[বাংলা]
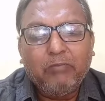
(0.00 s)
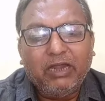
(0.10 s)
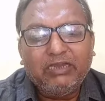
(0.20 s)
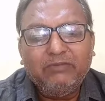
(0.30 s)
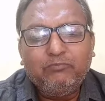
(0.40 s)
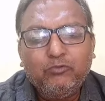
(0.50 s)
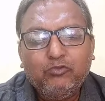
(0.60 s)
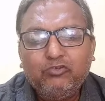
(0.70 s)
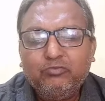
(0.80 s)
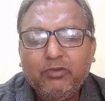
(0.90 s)
বাড়ির
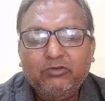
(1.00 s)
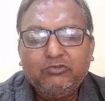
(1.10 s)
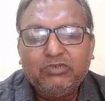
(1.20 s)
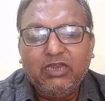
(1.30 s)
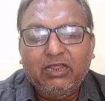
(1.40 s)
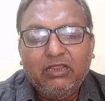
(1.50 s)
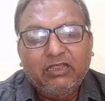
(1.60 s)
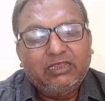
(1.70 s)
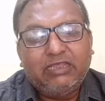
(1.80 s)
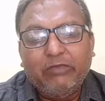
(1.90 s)
পুরুষ মানুষরা
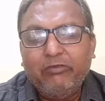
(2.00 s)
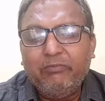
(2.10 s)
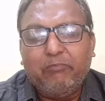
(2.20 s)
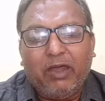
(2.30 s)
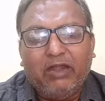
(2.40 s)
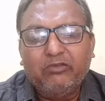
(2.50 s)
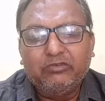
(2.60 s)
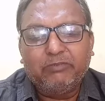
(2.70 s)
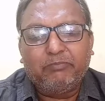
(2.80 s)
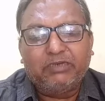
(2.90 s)
কেউই বার
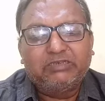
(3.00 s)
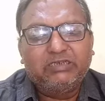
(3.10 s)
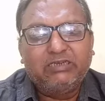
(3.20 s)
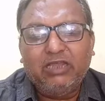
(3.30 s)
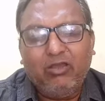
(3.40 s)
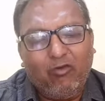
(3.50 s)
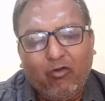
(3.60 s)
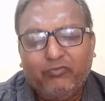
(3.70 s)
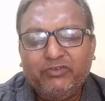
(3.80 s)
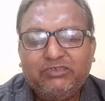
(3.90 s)
হতে পারছেন না
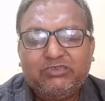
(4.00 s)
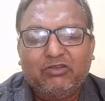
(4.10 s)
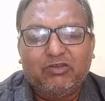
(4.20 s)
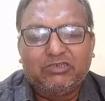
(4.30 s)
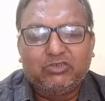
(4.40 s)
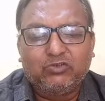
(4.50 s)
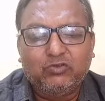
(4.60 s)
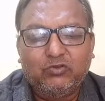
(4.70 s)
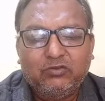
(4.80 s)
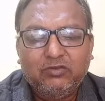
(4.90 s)
অফিস যাওয়ার
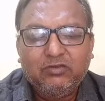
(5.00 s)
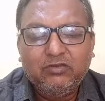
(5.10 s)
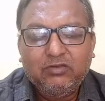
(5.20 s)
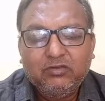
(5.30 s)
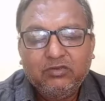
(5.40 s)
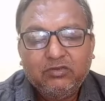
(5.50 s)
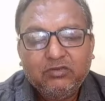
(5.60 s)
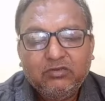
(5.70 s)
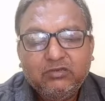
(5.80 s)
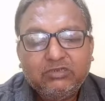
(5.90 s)
জন্য
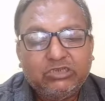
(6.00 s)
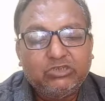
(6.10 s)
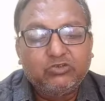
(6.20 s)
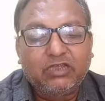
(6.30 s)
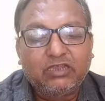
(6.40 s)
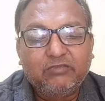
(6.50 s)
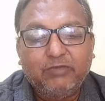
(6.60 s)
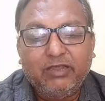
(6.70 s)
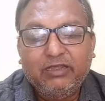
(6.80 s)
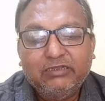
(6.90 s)
সেজ
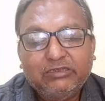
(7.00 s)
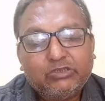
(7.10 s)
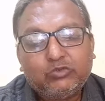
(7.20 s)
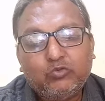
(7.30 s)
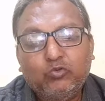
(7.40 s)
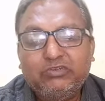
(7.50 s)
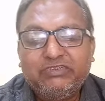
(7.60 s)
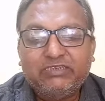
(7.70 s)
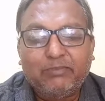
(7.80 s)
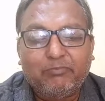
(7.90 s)
কাকিমা স্কুল
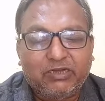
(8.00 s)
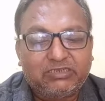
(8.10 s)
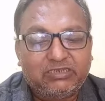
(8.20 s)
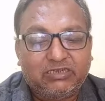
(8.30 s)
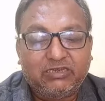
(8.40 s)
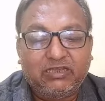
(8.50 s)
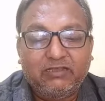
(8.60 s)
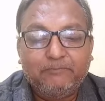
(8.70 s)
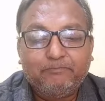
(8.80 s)
যেতে পারছেন না